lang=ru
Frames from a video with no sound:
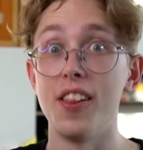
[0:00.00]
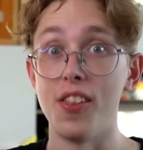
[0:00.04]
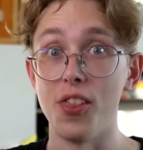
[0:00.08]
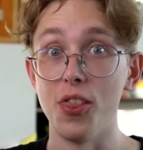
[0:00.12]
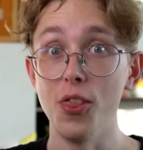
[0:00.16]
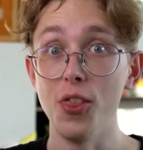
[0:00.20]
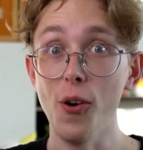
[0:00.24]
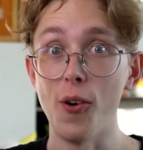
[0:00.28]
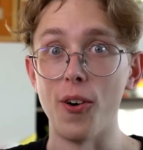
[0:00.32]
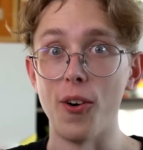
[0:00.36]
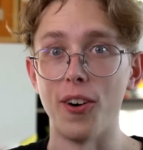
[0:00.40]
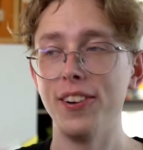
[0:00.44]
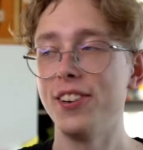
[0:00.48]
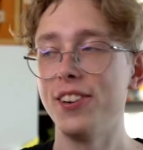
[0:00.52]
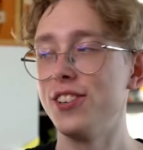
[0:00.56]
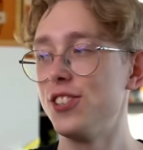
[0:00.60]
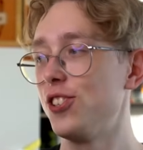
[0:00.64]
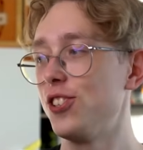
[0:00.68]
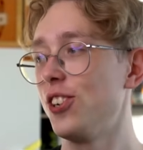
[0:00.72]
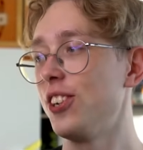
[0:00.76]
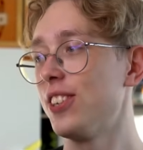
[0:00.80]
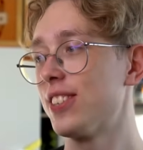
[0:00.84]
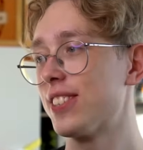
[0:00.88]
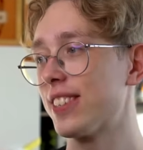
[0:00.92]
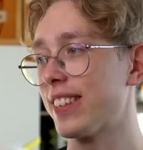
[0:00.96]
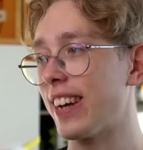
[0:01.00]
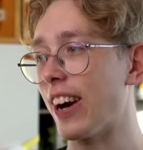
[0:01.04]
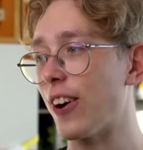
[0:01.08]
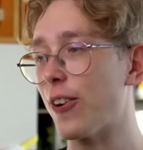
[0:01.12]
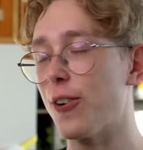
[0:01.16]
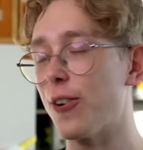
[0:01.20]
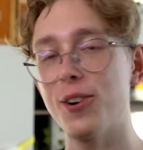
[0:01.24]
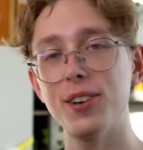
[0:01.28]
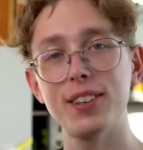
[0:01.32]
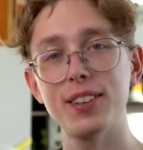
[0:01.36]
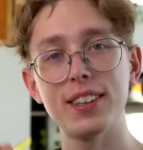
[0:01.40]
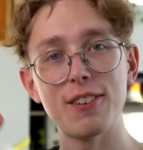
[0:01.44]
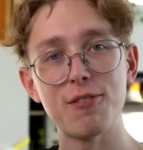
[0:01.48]
Но через
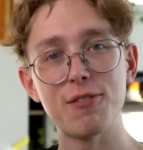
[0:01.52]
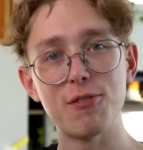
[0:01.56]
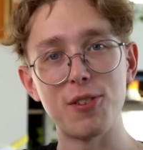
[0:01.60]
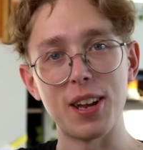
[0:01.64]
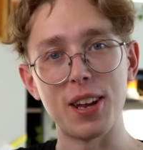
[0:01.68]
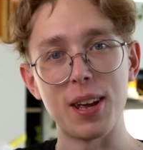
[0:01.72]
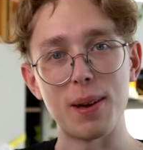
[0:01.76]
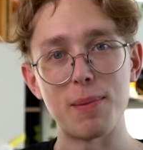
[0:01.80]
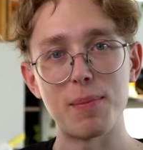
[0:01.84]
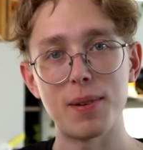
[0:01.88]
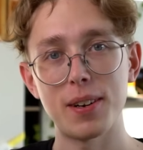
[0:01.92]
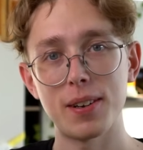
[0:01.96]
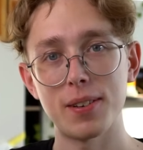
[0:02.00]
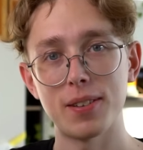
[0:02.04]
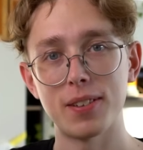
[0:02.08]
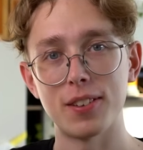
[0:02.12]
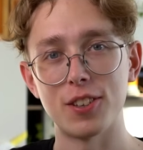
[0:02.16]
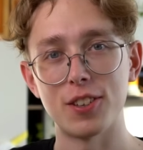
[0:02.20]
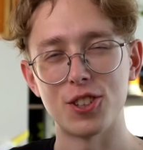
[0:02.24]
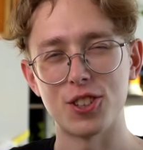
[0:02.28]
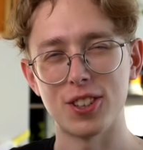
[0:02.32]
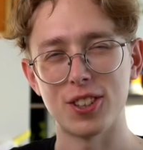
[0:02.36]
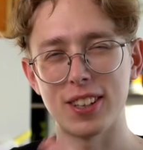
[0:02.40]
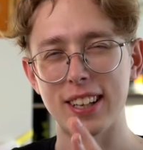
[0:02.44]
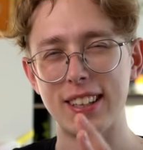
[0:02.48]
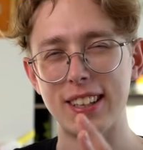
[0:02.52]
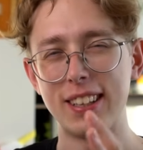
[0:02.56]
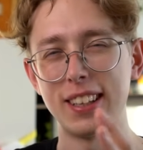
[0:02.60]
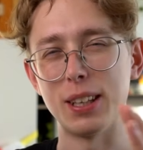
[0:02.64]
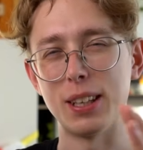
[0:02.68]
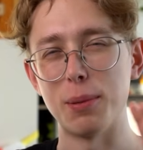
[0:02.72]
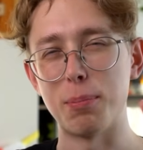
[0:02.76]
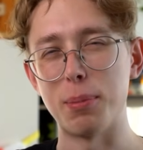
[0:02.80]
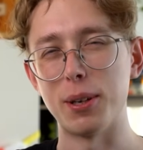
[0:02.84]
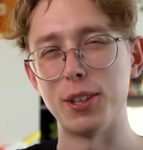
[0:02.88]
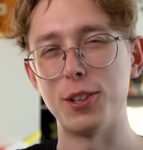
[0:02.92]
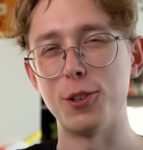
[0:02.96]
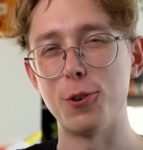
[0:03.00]
какое-то время, желательно
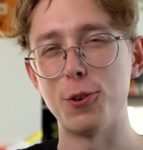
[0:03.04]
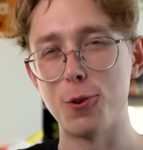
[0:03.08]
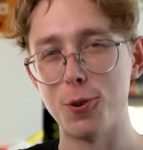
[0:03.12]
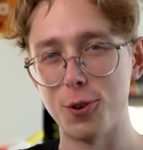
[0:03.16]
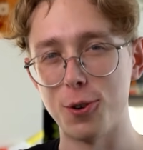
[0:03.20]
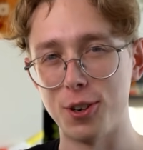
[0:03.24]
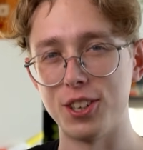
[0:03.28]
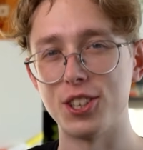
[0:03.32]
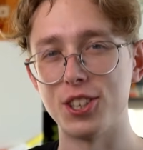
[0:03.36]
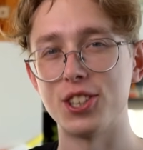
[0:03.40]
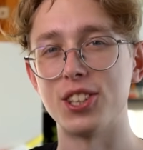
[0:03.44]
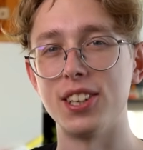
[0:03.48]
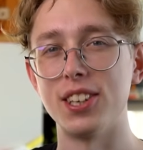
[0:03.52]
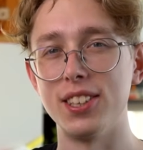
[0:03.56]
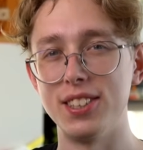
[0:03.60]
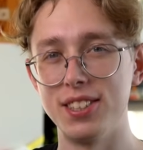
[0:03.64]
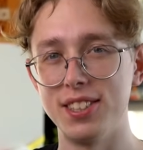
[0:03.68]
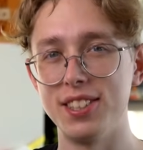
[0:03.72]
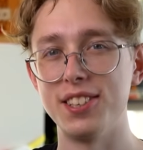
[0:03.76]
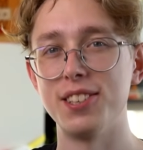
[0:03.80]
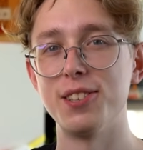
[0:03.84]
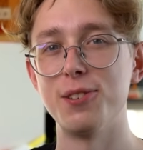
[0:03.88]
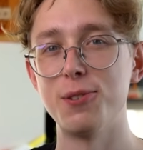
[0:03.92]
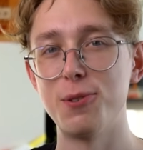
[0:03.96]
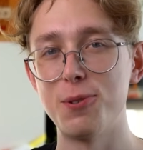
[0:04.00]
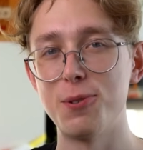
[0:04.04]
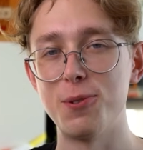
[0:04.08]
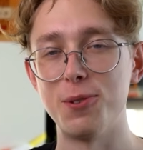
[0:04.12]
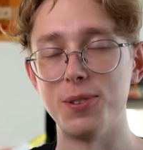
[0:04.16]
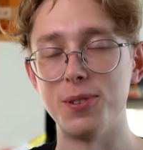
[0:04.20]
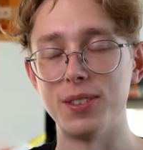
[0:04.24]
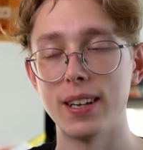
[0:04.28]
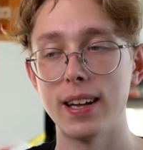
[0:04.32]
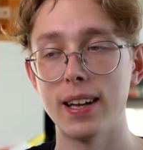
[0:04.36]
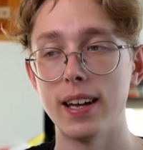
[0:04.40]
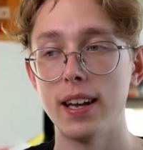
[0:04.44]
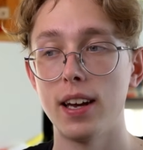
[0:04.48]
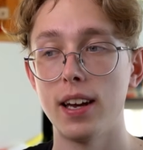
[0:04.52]
это подольше оттянуть,